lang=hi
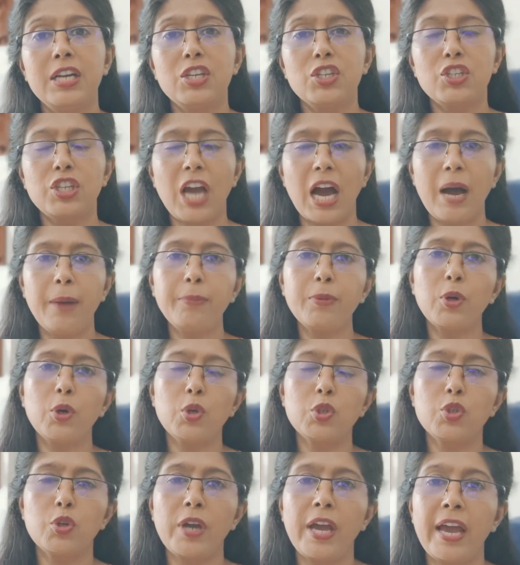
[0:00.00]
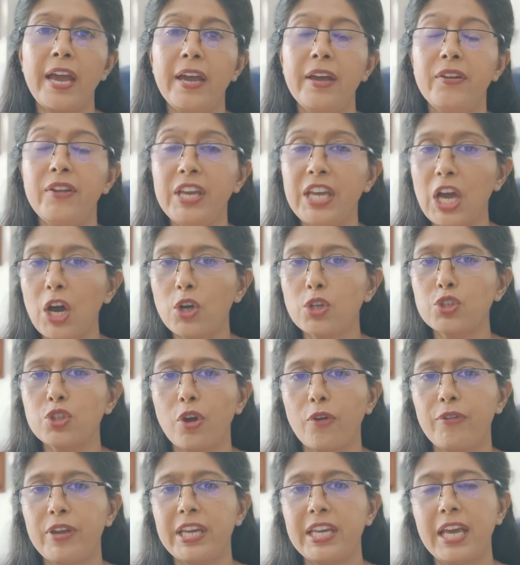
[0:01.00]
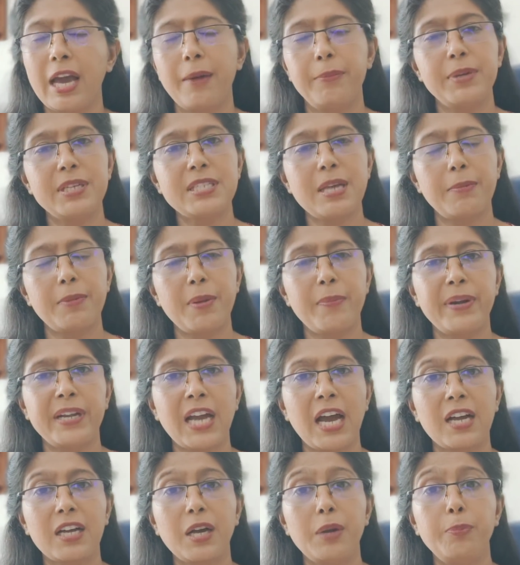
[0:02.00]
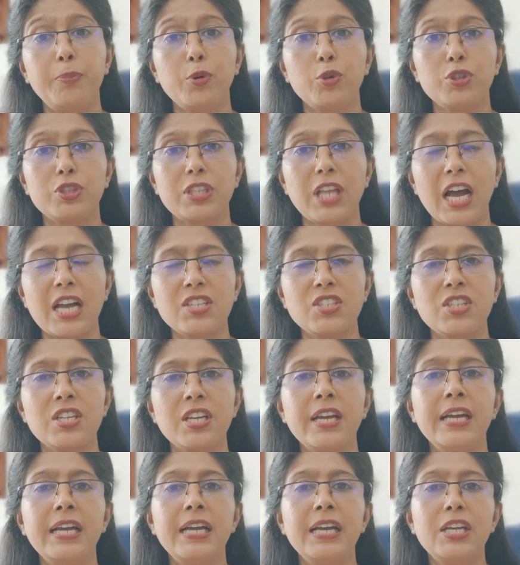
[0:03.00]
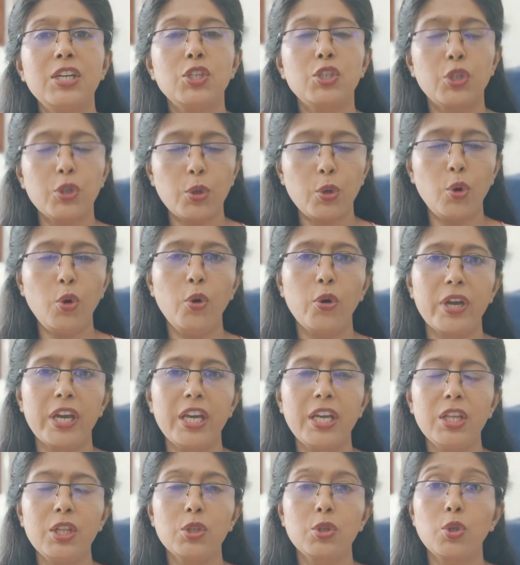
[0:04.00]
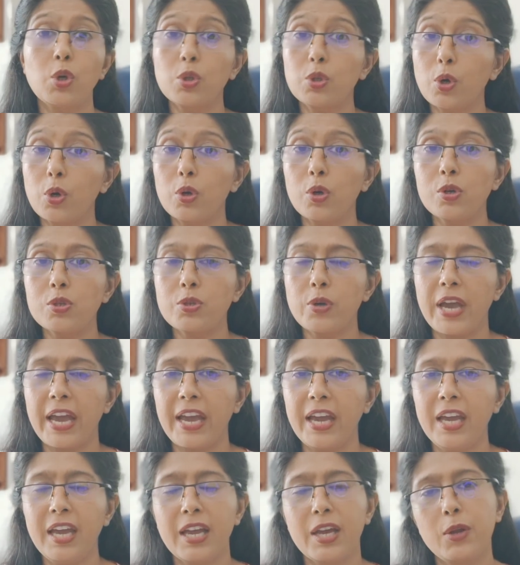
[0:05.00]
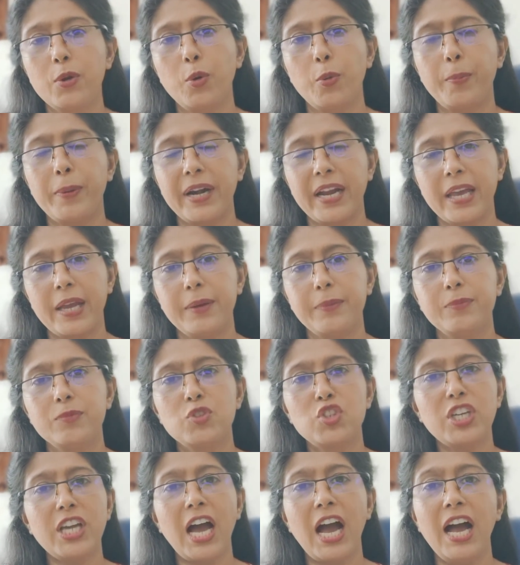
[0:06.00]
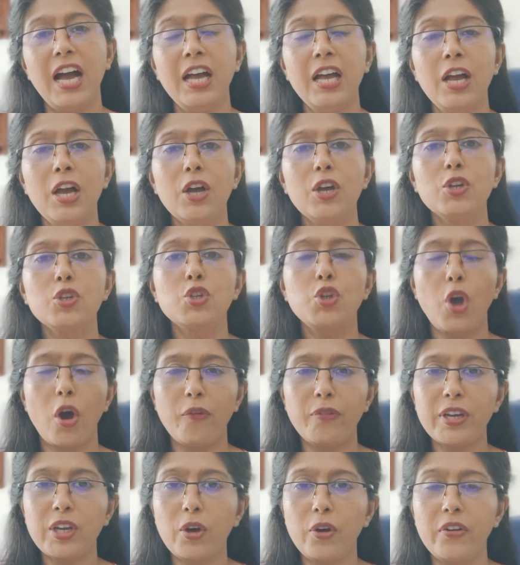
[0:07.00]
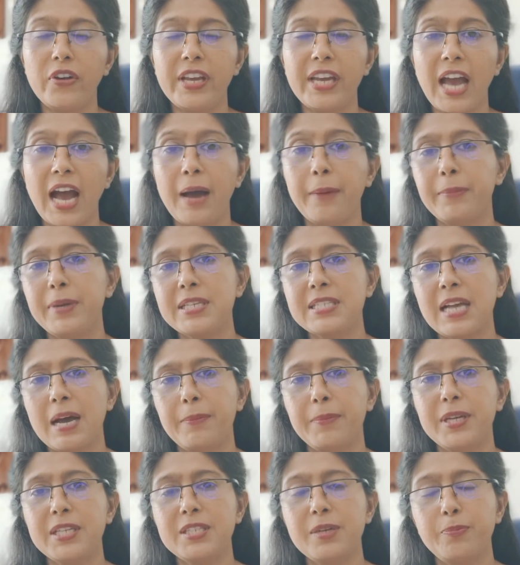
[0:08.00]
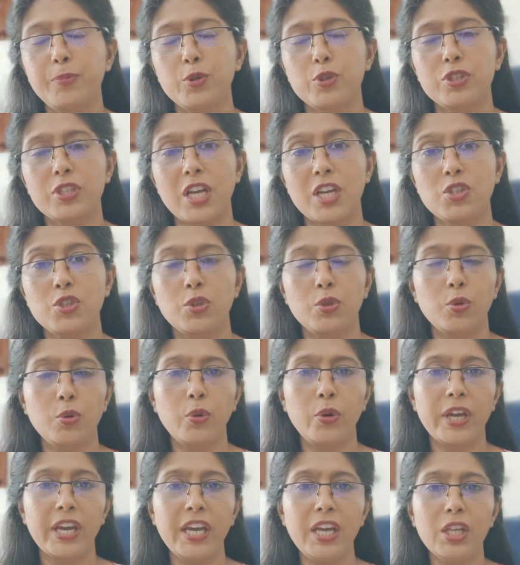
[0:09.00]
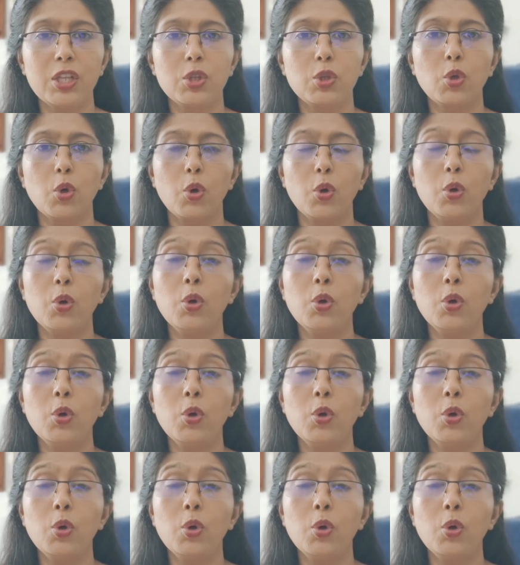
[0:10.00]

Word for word: शाम को जो है रिया और शौविक की आमने सामने बिठाकर पूछताछ शुरू हुई तो दोनों जो है रो पड़े जी हाँ शौविक और रिया आमने सामने जब पूछताछ शुरू हुई तो